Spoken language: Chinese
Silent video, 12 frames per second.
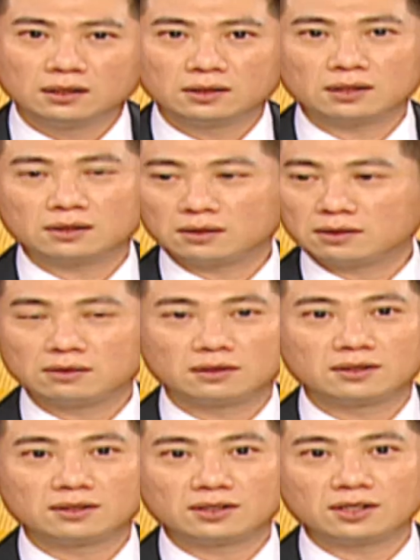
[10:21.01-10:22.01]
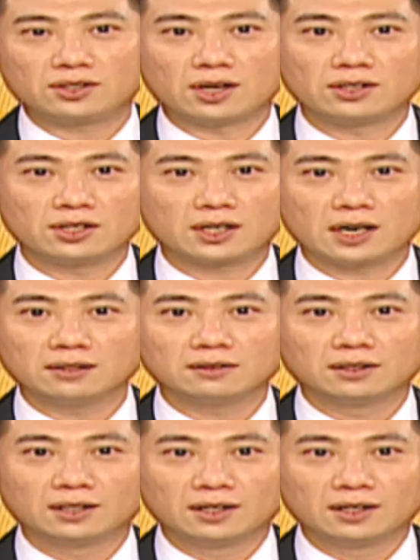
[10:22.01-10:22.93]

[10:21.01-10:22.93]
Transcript: 这这简直跟